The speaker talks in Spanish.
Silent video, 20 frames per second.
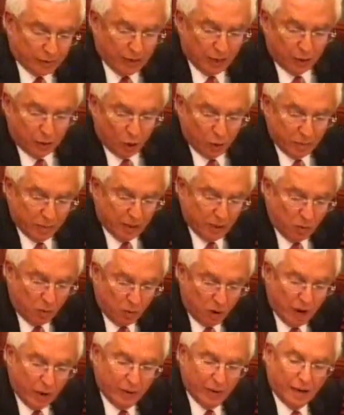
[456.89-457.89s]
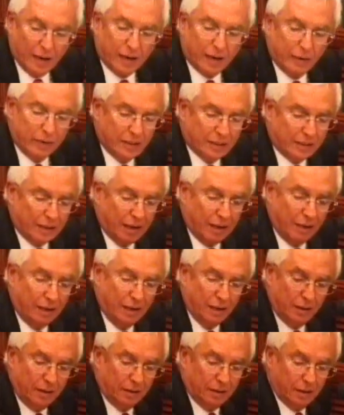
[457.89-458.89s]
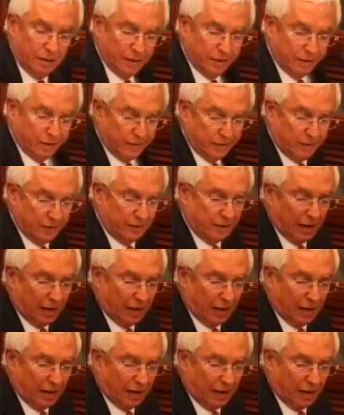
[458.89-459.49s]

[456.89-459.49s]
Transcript: del 2009 en la revista eh,